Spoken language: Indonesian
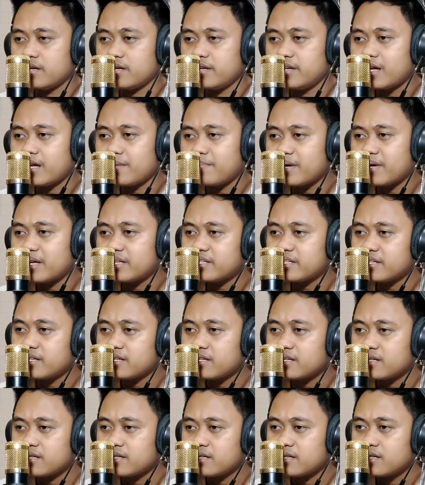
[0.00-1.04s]
ini apaan sih
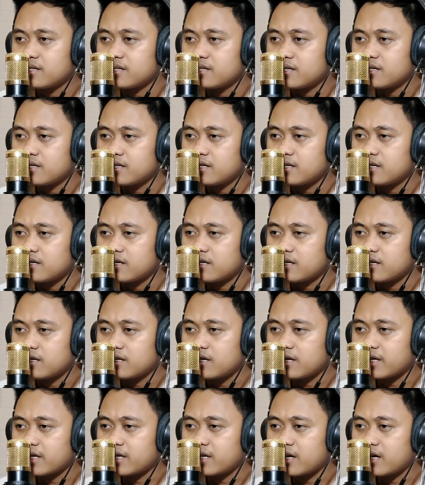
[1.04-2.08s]

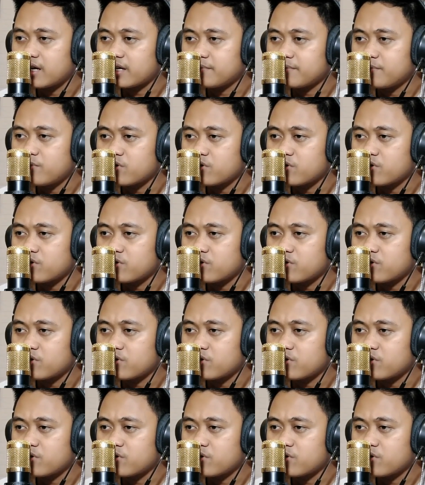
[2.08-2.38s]
lari-lari